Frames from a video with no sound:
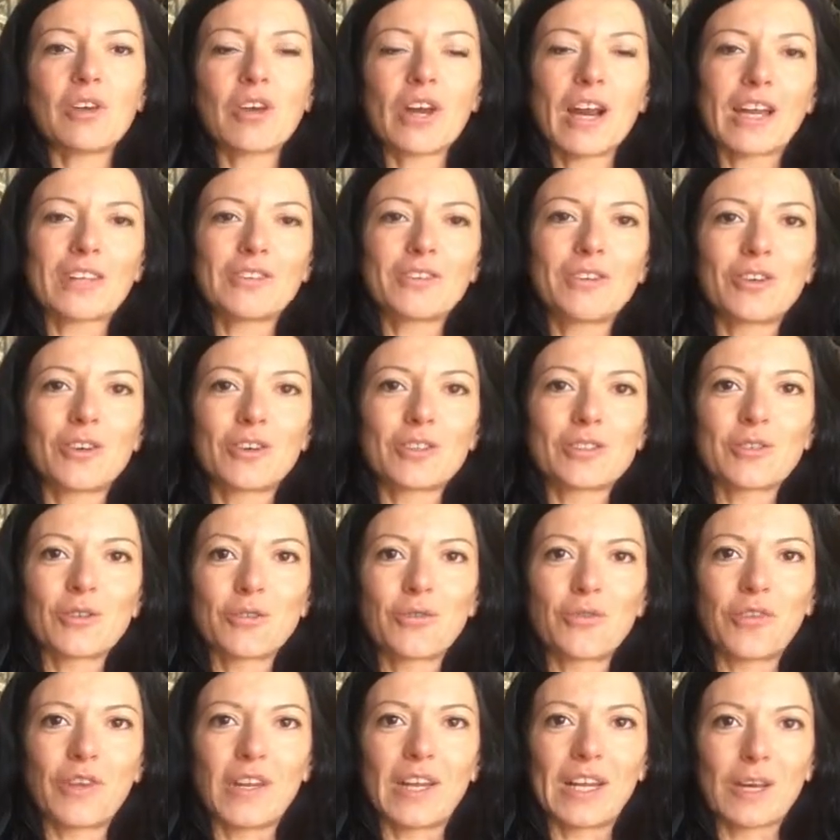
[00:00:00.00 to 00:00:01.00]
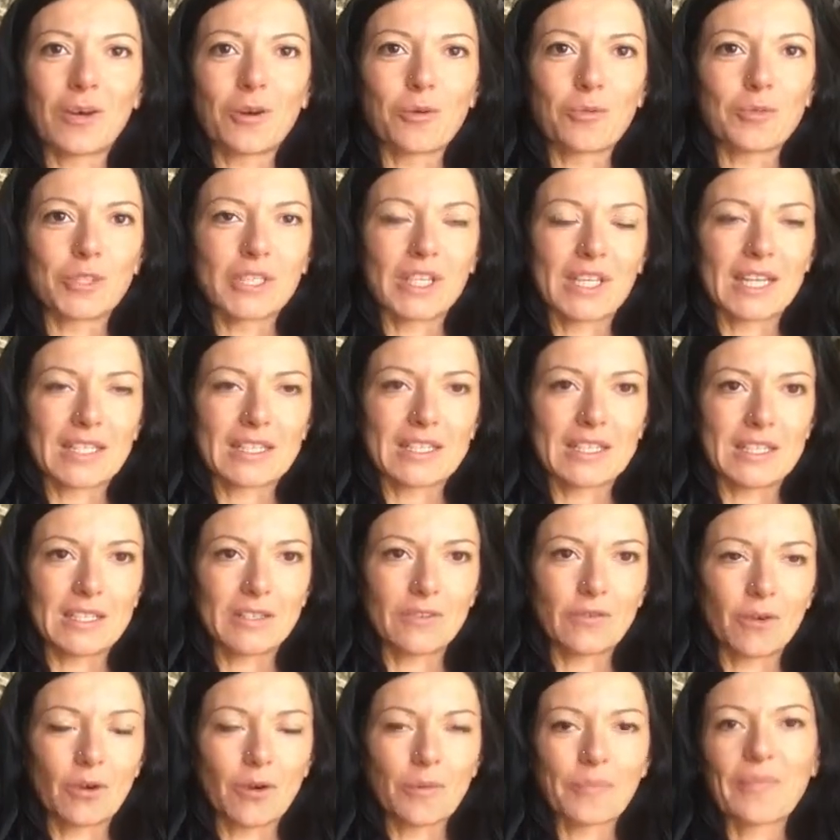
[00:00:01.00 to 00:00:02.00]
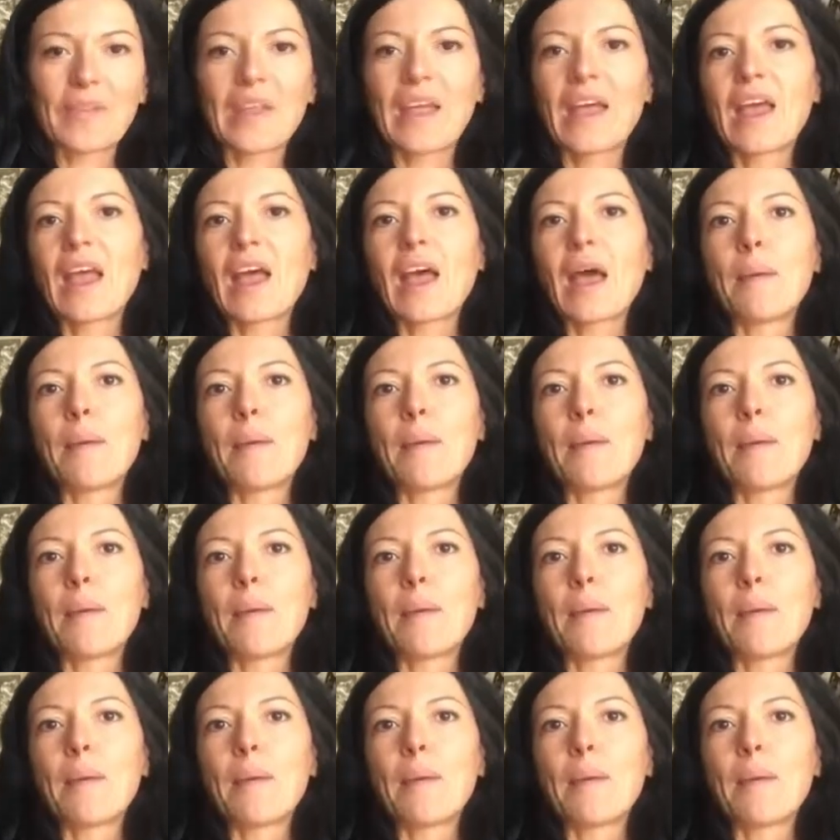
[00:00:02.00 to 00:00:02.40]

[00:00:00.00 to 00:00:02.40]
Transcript: migliorato il nostro feeling comunicativo.